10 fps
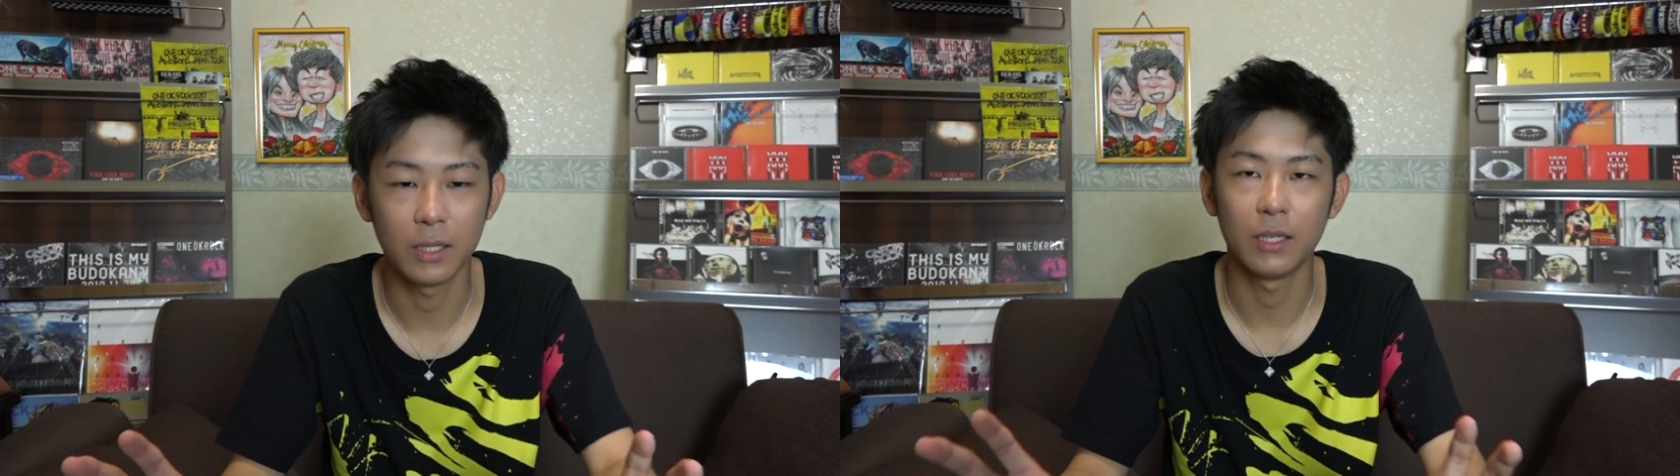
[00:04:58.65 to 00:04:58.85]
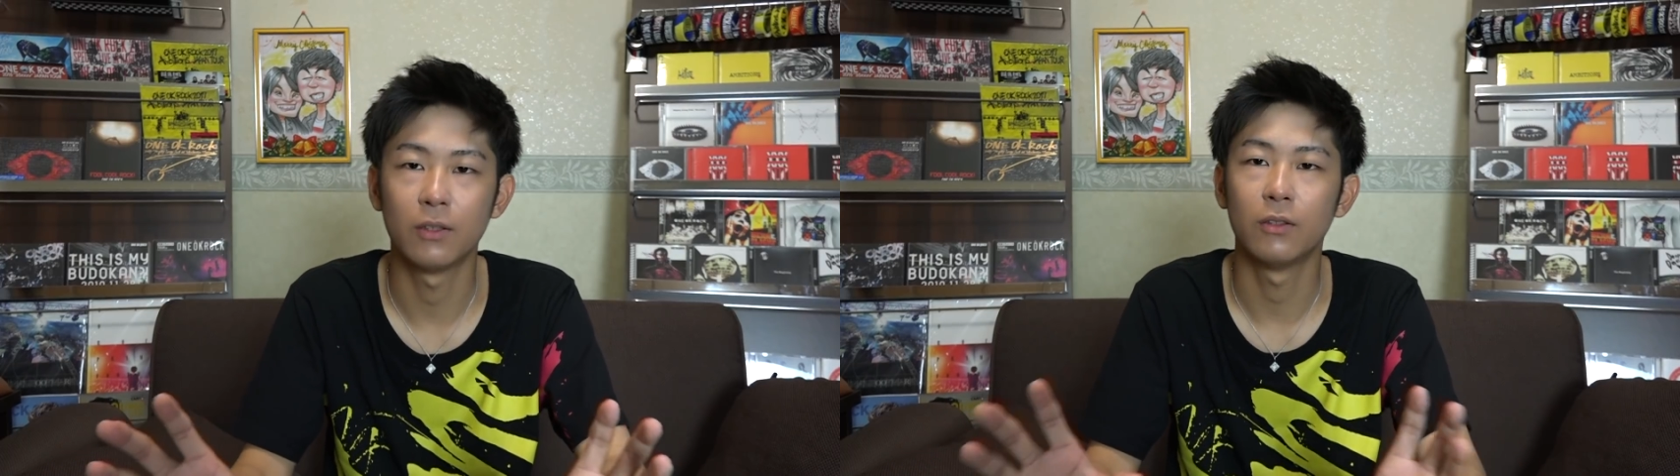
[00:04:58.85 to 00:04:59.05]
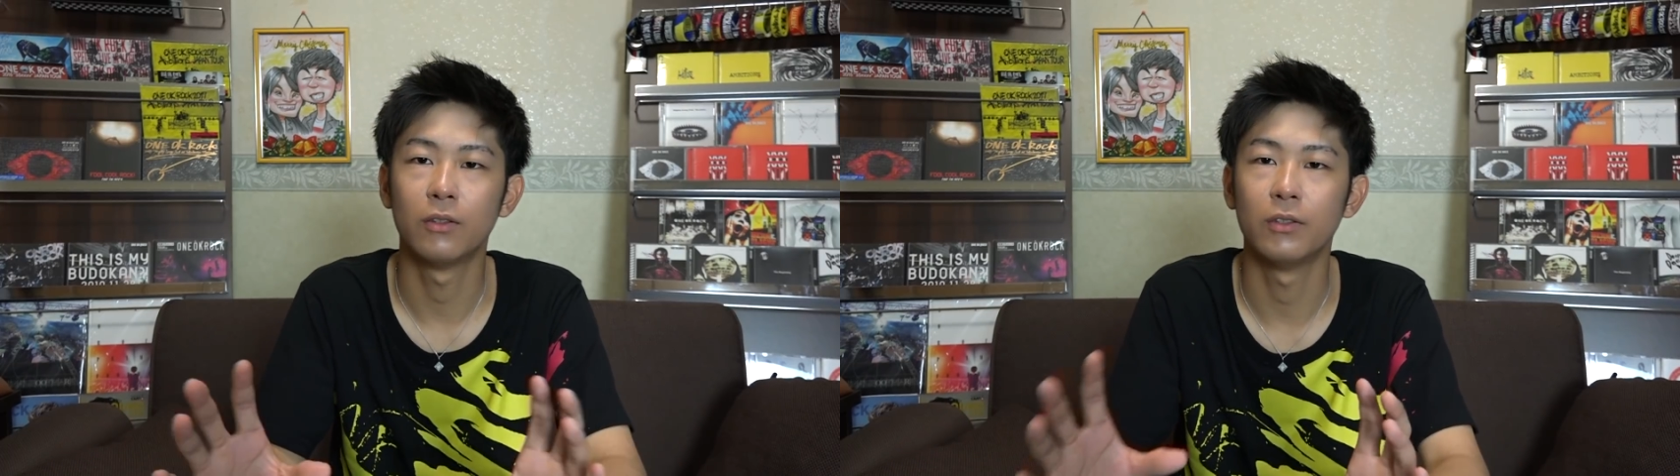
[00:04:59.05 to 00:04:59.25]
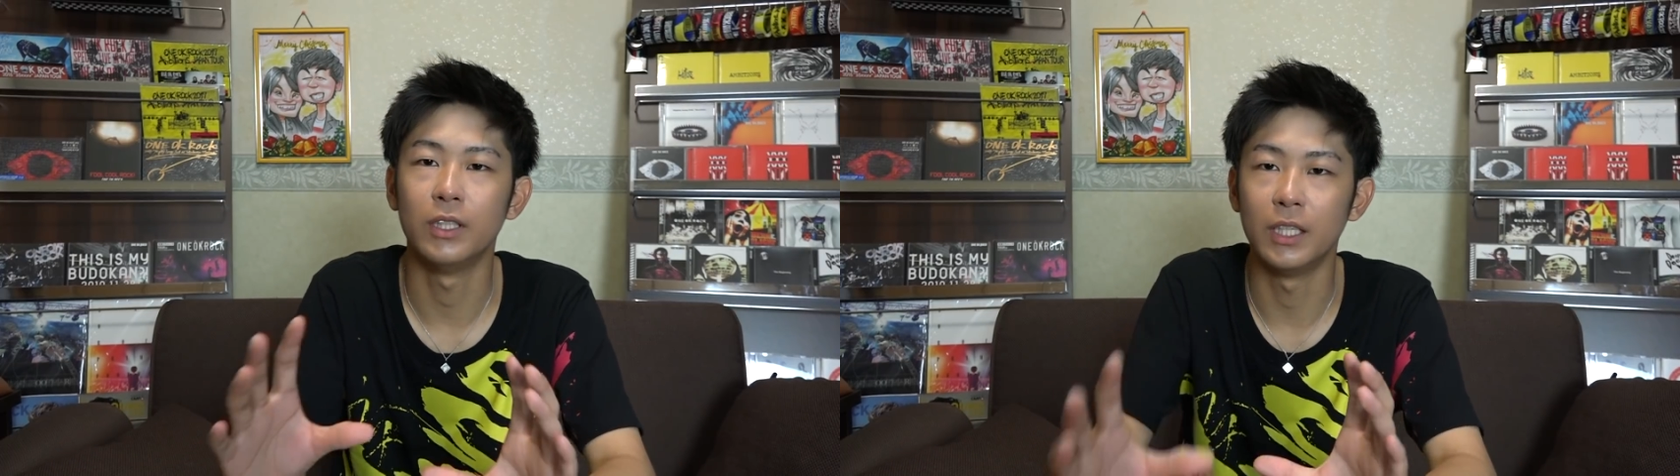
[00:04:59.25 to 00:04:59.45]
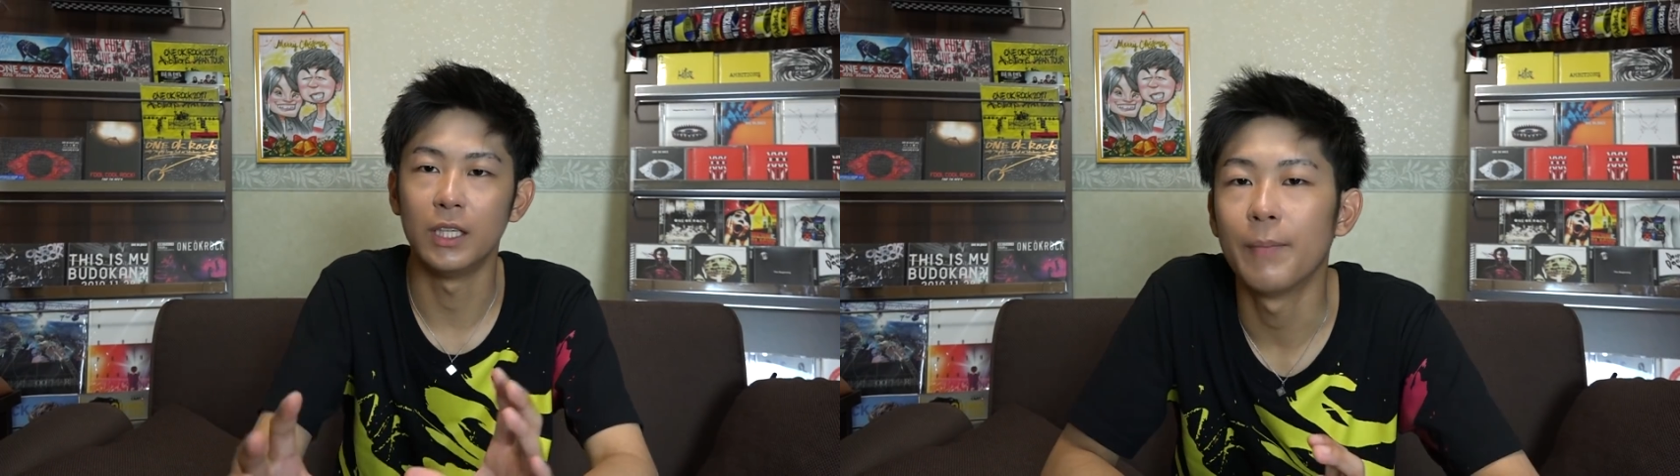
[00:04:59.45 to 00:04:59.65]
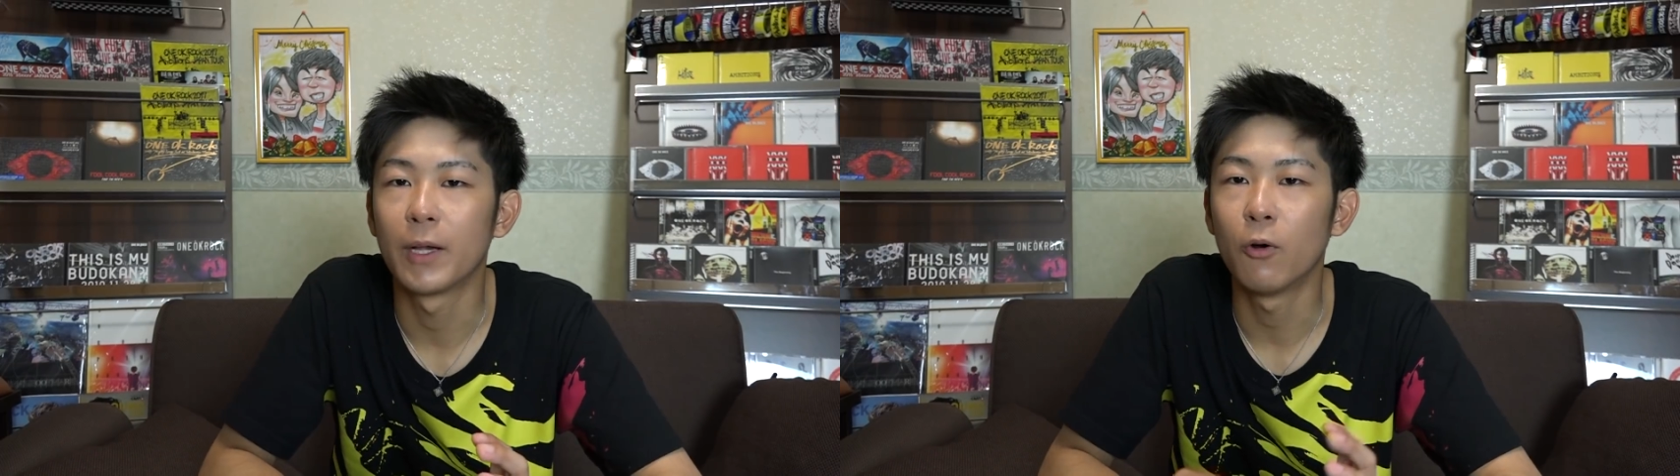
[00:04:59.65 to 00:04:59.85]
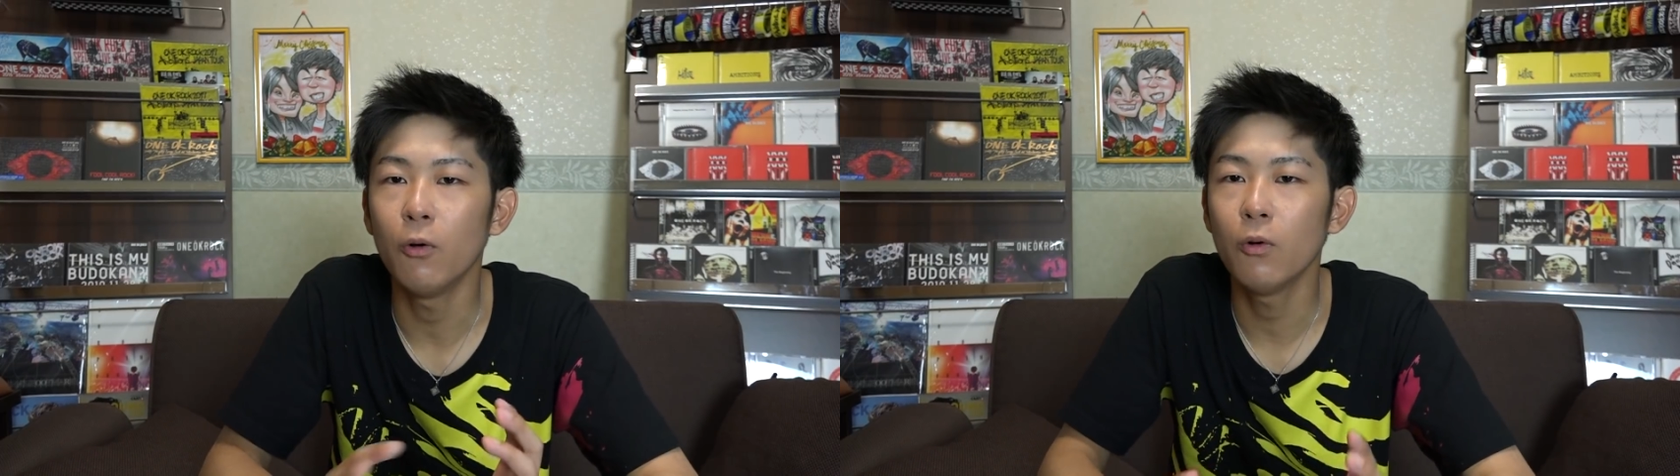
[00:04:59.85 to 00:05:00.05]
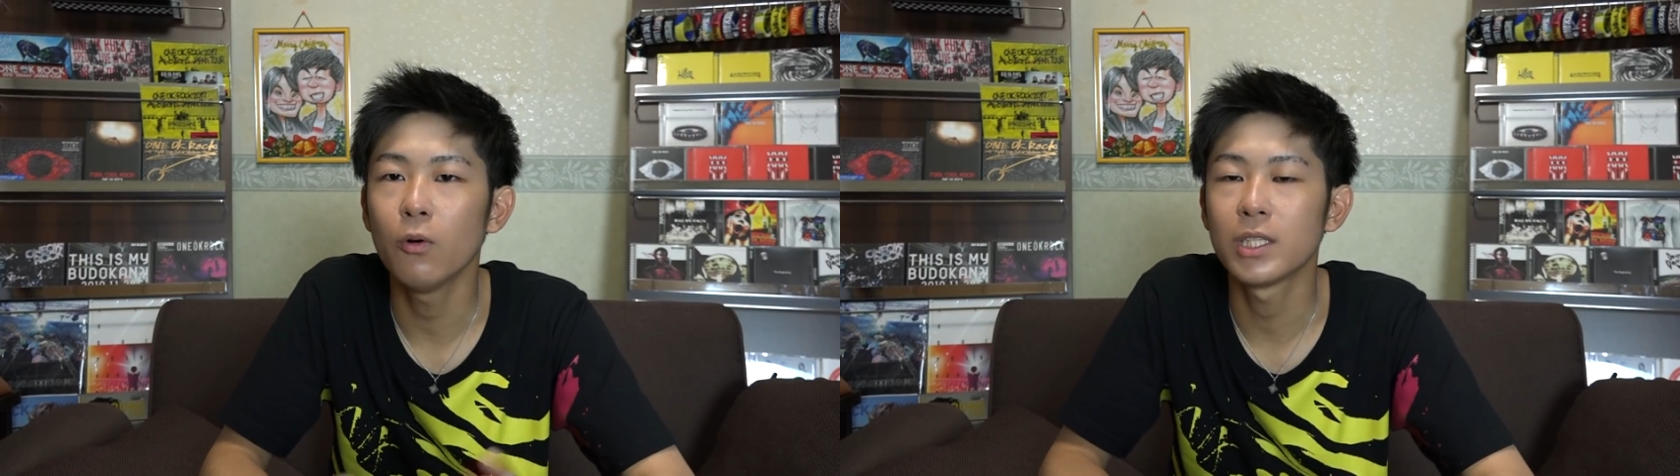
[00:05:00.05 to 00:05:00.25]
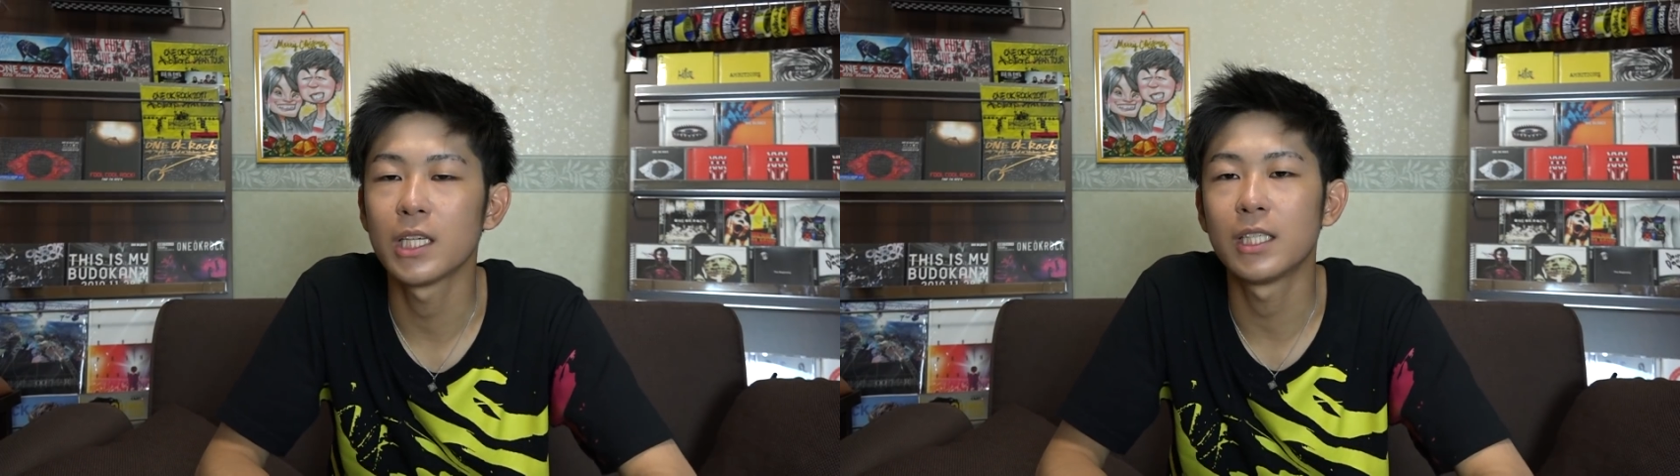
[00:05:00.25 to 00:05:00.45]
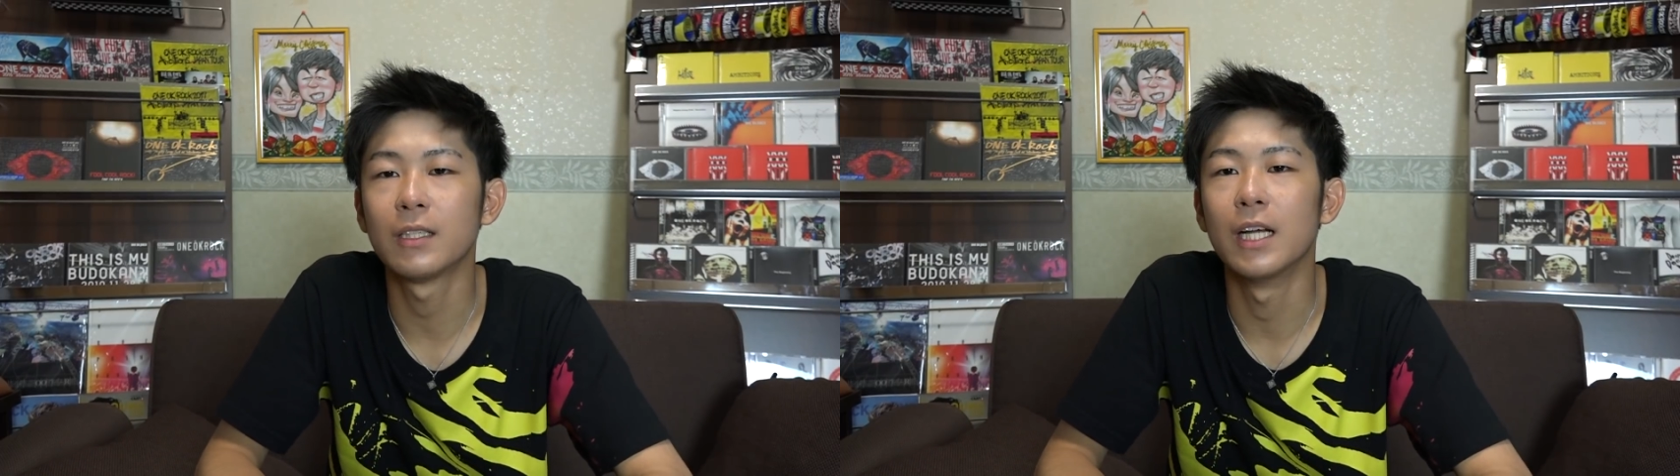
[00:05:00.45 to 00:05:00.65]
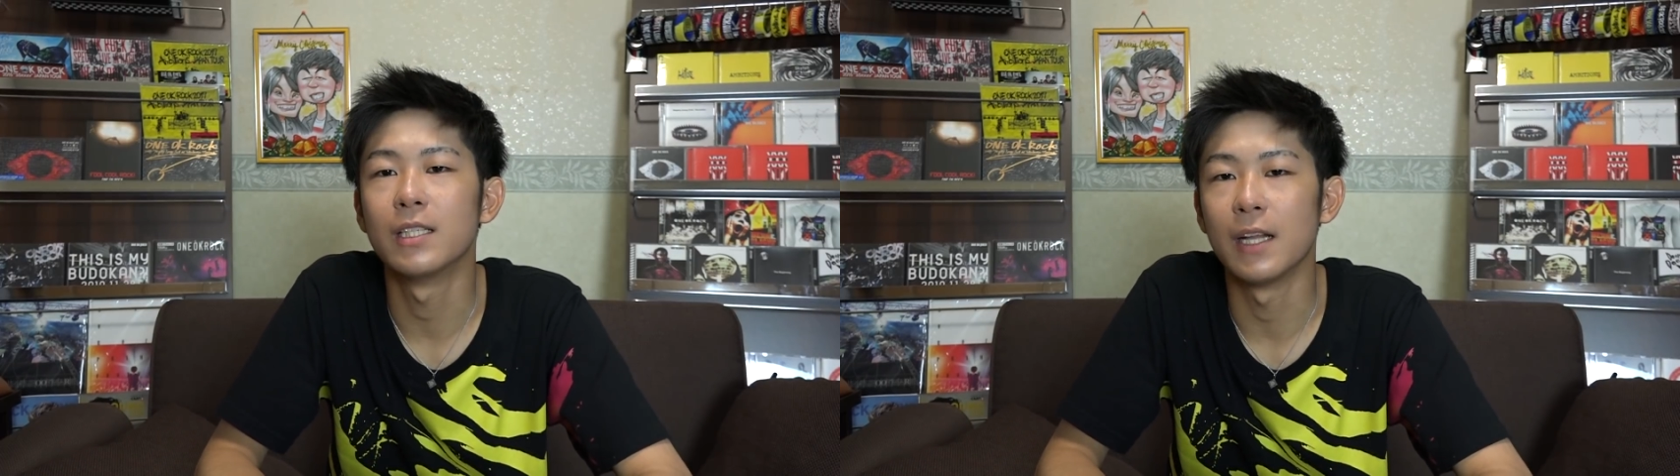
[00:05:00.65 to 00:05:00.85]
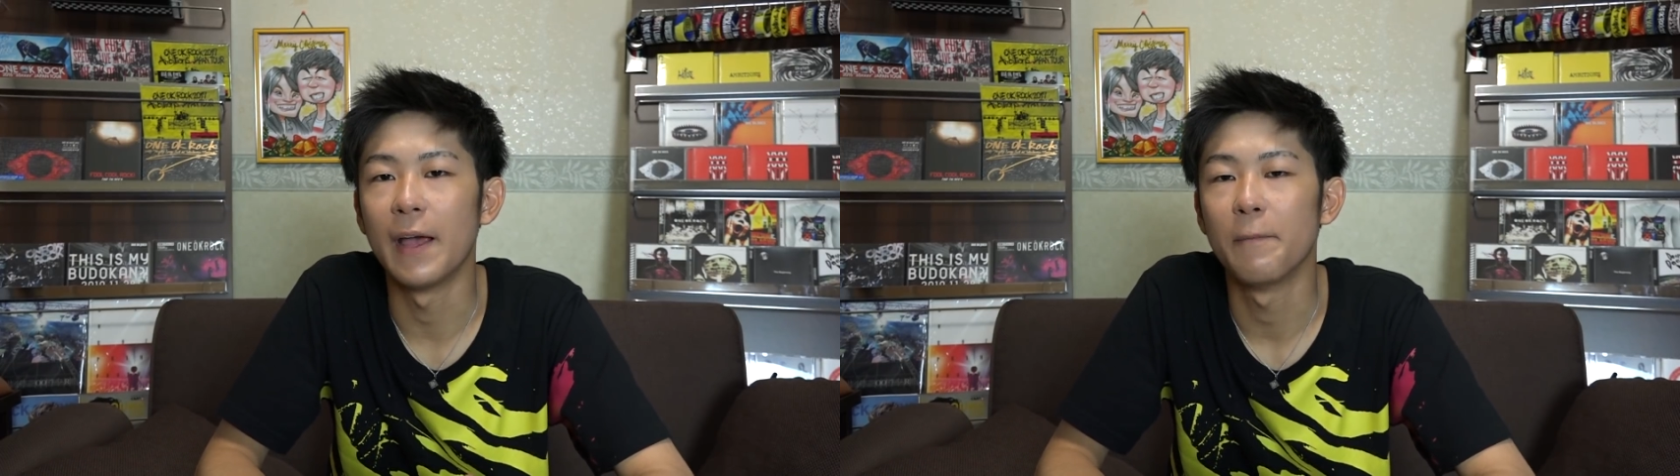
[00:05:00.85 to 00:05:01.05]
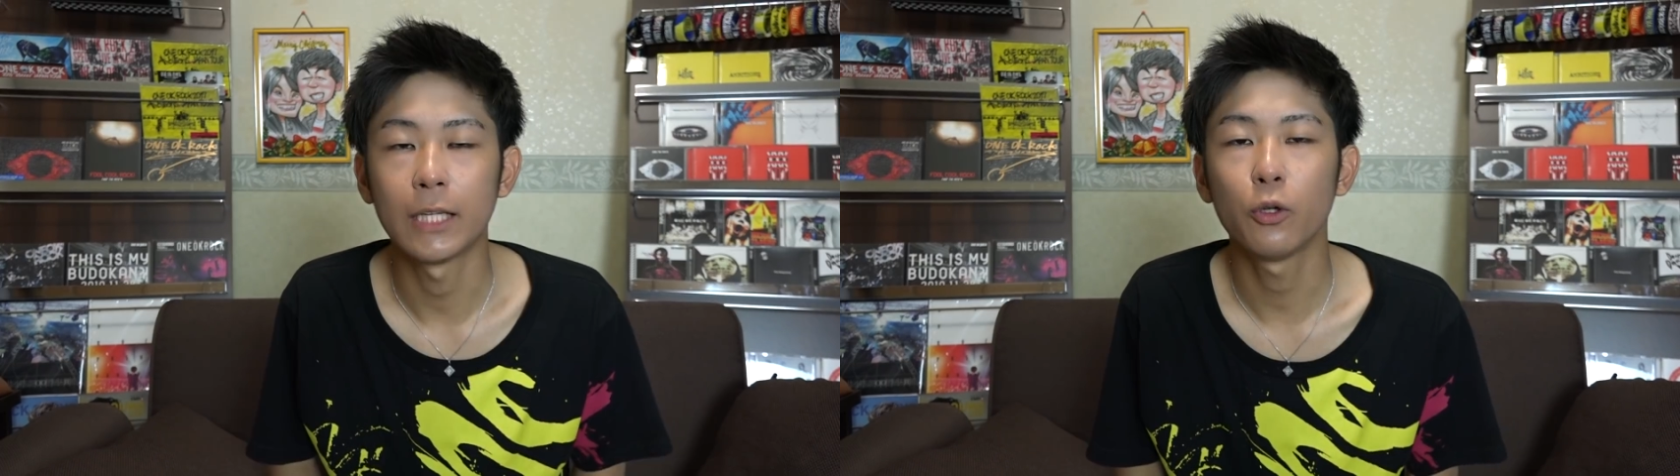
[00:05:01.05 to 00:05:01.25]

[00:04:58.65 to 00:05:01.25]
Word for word: ていう風にやっぱり混合させたくないですね